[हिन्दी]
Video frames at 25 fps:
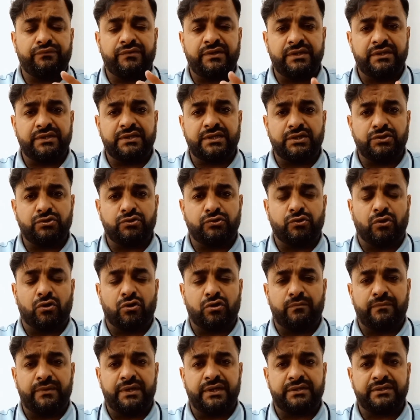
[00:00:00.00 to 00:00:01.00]
फ़ीस के जो
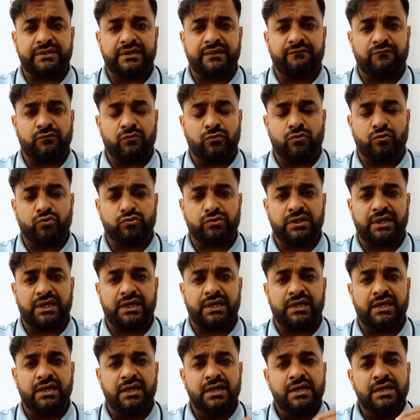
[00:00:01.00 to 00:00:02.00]
डॉक्यूमेंट्स हैं वो होते
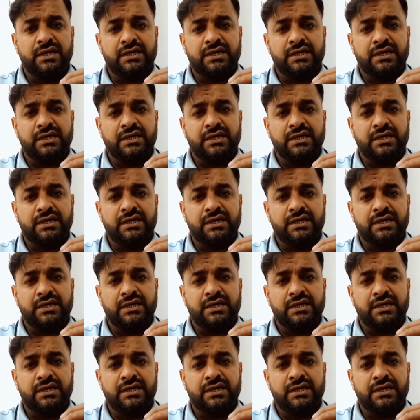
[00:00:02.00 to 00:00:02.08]
हैं